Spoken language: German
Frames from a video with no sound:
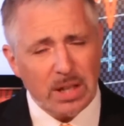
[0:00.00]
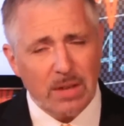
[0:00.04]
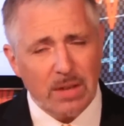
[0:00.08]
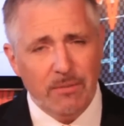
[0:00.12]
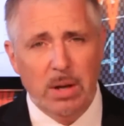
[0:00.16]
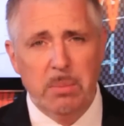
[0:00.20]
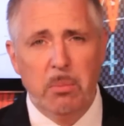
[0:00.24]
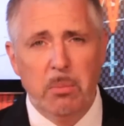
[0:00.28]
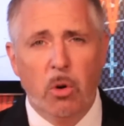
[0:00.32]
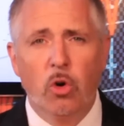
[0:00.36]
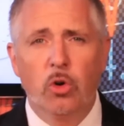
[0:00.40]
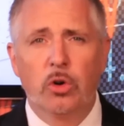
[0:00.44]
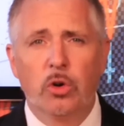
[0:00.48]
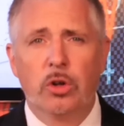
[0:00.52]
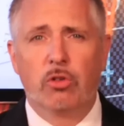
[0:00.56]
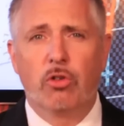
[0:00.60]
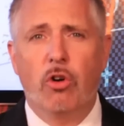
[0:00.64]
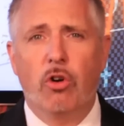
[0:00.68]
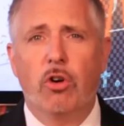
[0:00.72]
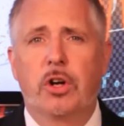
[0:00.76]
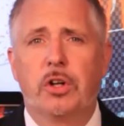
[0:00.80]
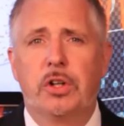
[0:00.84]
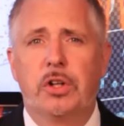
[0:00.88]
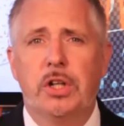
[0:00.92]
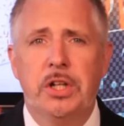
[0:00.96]
Wenn morgen
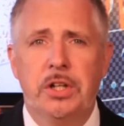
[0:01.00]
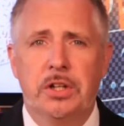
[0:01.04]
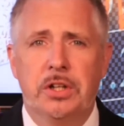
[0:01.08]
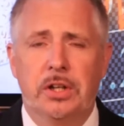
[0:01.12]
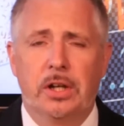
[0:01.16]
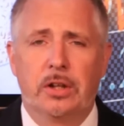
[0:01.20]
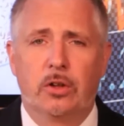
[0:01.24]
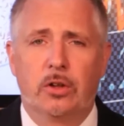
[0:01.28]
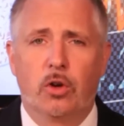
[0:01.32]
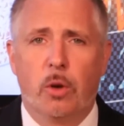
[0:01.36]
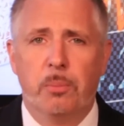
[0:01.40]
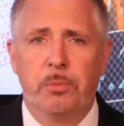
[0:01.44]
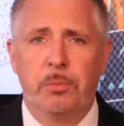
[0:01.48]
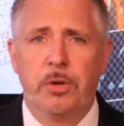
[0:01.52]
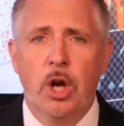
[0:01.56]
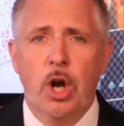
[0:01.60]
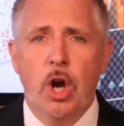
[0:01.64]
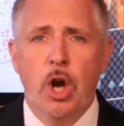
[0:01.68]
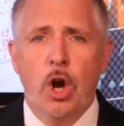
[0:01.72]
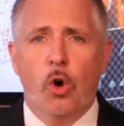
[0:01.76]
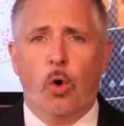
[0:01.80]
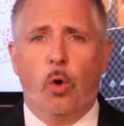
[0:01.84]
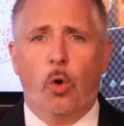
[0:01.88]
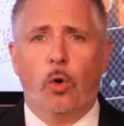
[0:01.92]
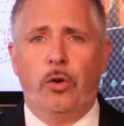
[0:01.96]
Rocket Internet kommt,
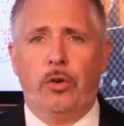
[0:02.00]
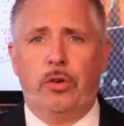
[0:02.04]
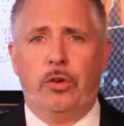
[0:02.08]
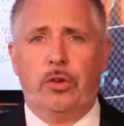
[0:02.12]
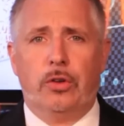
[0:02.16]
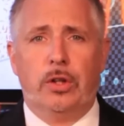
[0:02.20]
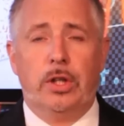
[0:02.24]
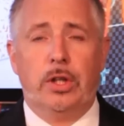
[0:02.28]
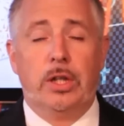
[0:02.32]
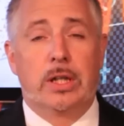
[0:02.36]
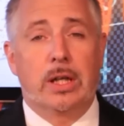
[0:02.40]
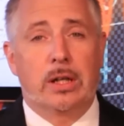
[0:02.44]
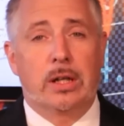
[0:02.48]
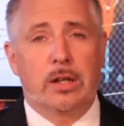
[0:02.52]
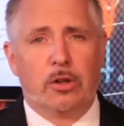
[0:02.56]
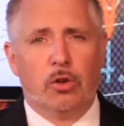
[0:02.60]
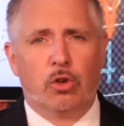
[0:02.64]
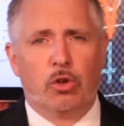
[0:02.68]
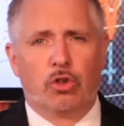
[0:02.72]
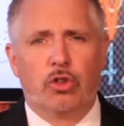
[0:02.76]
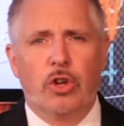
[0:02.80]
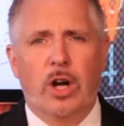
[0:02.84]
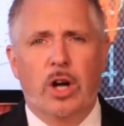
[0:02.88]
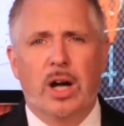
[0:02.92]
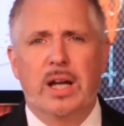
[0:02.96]
und äh, ich hatte ja nur
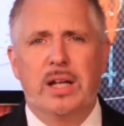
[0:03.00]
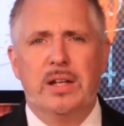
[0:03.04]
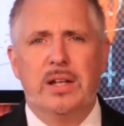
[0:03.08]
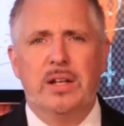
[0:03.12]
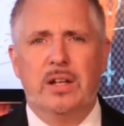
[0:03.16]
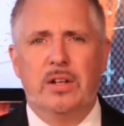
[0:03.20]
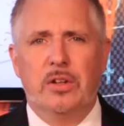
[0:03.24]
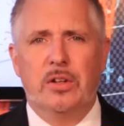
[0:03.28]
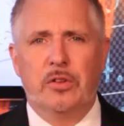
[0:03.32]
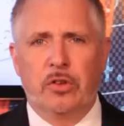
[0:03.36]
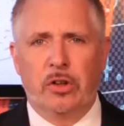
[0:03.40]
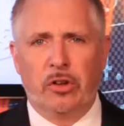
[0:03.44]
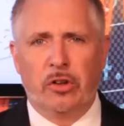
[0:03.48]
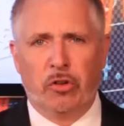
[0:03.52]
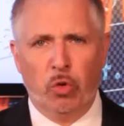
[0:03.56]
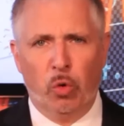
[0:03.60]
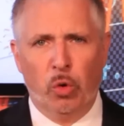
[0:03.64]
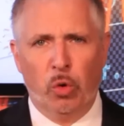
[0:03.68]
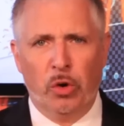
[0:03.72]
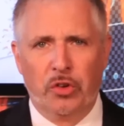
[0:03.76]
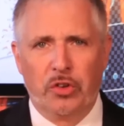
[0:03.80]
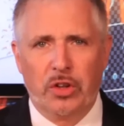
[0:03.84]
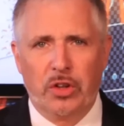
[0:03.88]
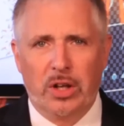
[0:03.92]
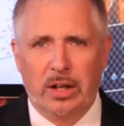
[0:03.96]
schon einiges dazu
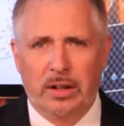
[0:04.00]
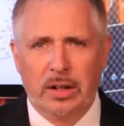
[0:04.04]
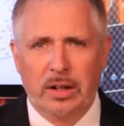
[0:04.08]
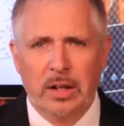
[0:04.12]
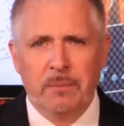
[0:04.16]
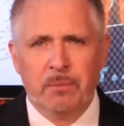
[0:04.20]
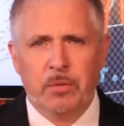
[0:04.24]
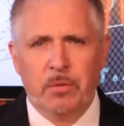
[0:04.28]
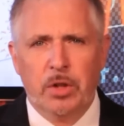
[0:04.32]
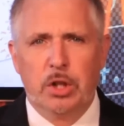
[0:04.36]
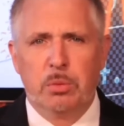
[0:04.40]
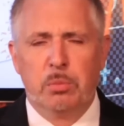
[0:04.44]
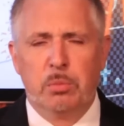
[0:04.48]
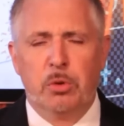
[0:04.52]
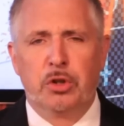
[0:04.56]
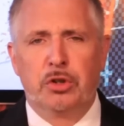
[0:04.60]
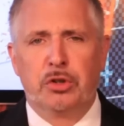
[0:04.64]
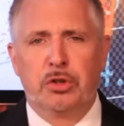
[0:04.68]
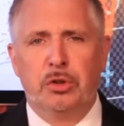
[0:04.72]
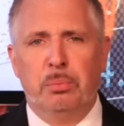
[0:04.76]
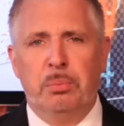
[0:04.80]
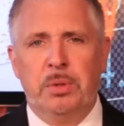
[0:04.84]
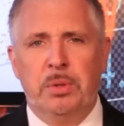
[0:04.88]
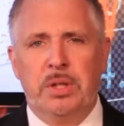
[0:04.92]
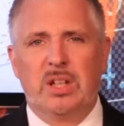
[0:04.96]
gesagt, ich
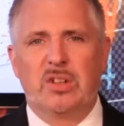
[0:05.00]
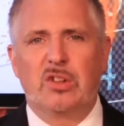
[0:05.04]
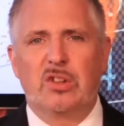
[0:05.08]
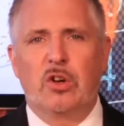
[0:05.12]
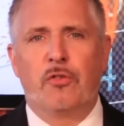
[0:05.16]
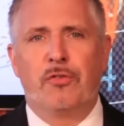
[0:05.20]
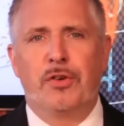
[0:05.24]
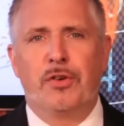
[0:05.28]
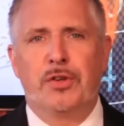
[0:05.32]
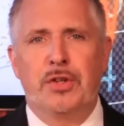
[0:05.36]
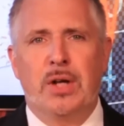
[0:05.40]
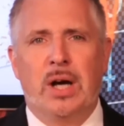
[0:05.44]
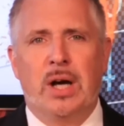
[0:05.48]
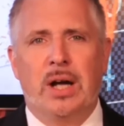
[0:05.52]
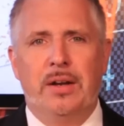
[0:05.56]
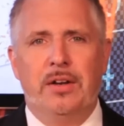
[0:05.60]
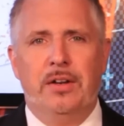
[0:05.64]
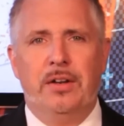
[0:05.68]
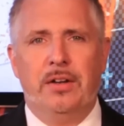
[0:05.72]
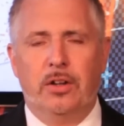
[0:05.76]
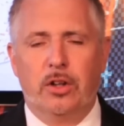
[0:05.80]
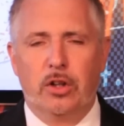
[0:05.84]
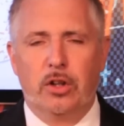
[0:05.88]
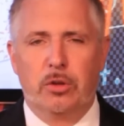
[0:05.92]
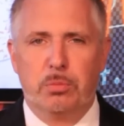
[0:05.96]
möchte mich jetzt auf was
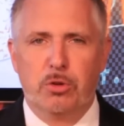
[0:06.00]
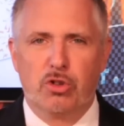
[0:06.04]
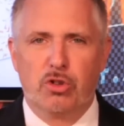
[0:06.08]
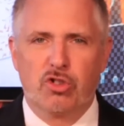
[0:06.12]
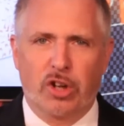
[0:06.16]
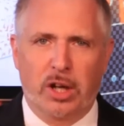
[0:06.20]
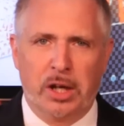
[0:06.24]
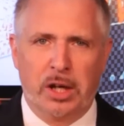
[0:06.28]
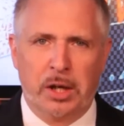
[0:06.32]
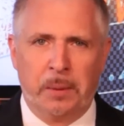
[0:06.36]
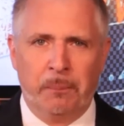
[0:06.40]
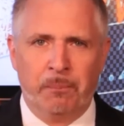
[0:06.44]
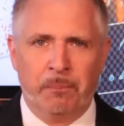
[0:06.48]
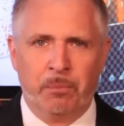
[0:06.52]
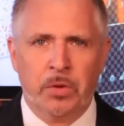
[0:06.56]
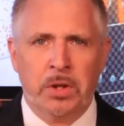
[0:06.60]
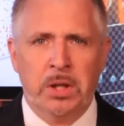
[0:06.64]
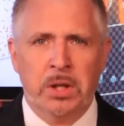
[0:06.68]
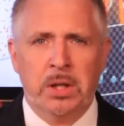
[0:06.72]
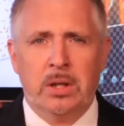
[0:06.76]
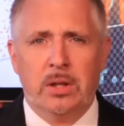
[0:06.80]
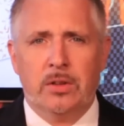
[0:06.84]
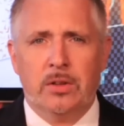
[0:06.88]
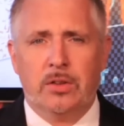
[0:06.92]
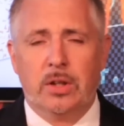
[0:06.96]
anderes beschränken.
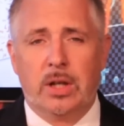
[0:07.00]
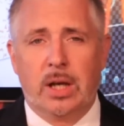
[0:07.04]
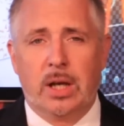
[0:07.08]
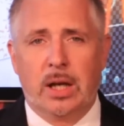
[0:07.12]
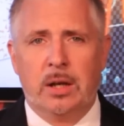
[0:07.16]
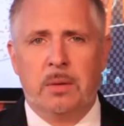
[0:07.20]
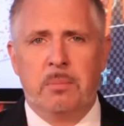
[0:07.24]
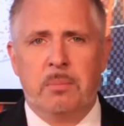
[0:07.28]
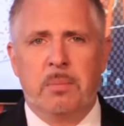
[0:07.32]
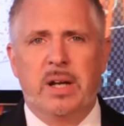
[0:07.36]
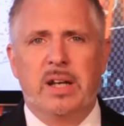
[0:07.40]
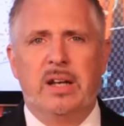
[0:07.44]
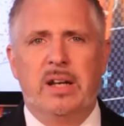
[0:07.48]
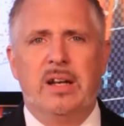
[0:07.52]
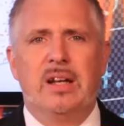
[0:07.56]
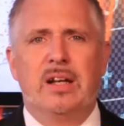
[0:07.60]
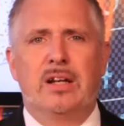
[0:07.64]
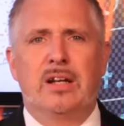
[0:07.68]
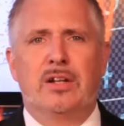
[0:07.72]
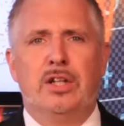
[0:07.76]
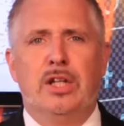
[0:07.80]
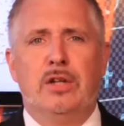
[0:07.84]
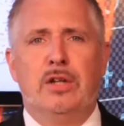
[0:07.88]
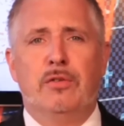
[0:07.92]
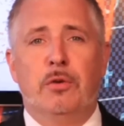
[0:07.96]
Sie kennen meine
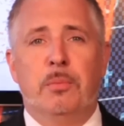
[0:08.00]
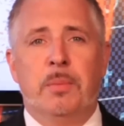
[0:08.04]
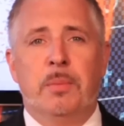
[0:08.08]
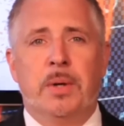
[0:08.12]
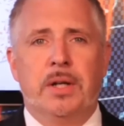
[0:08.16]
negative,